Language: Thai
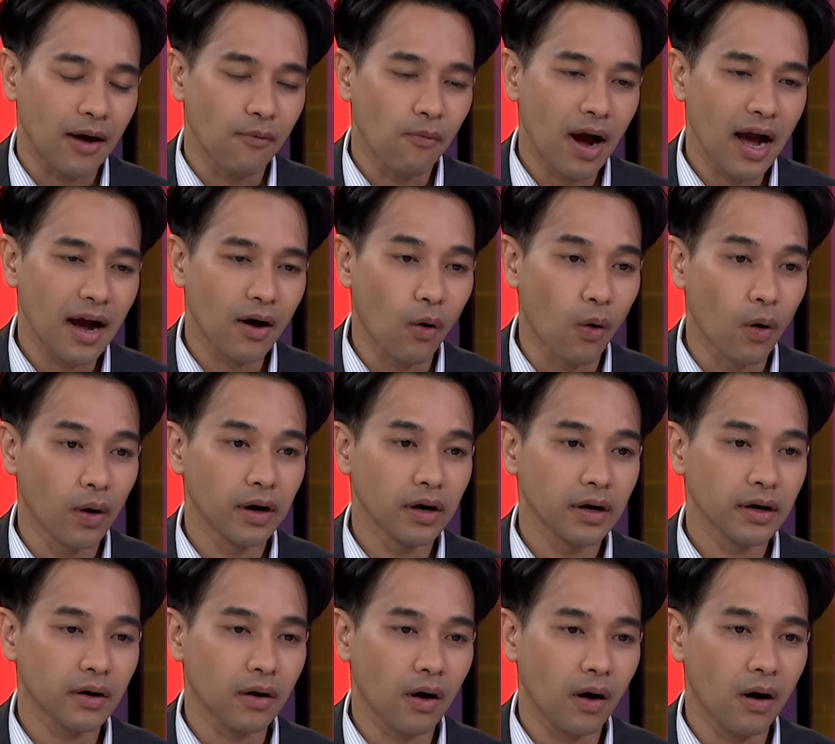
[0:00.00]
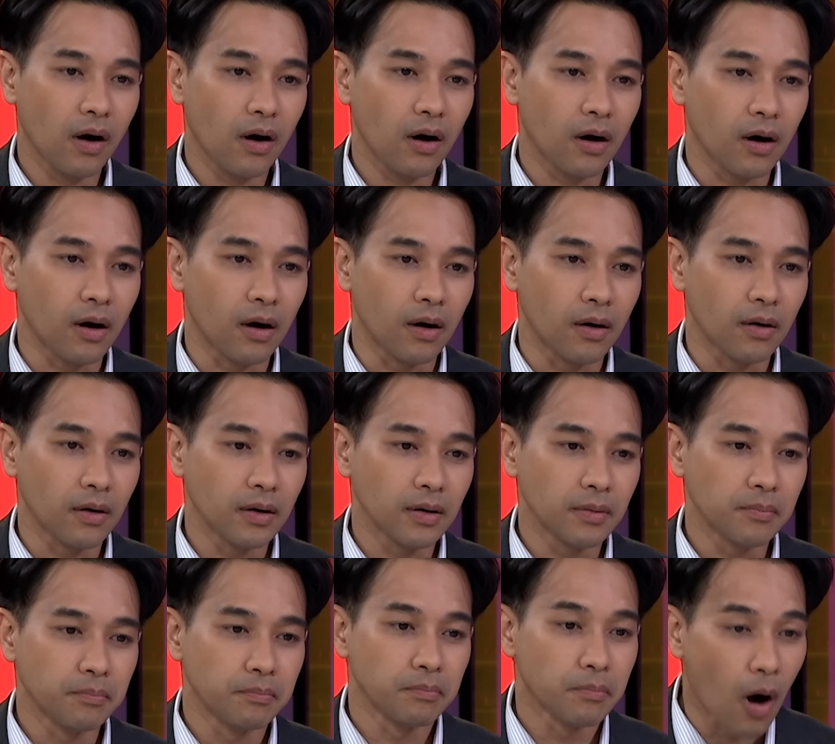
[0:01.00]
แต่ว่าคนก็
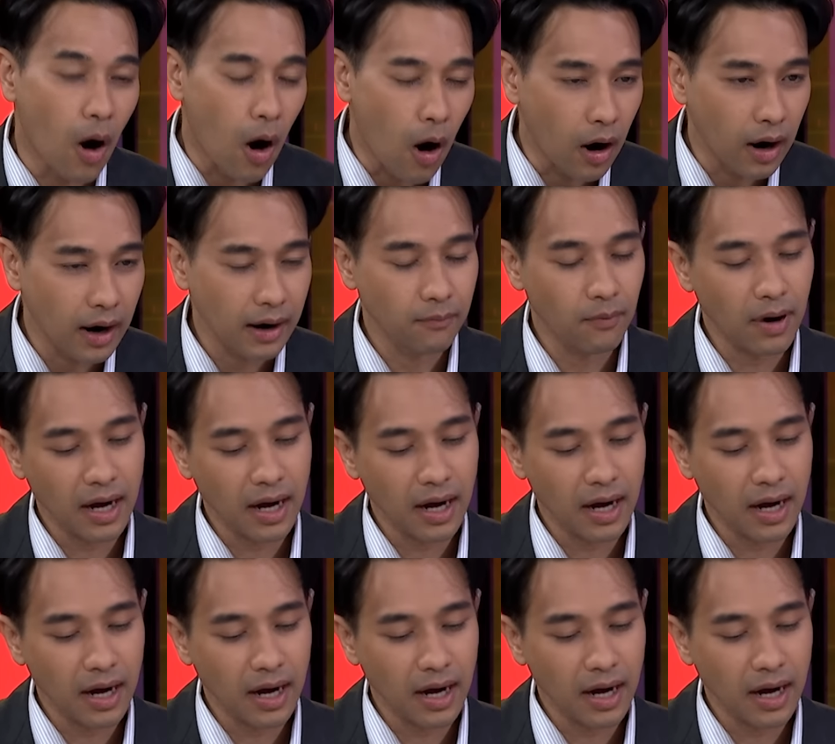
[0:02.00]
มอง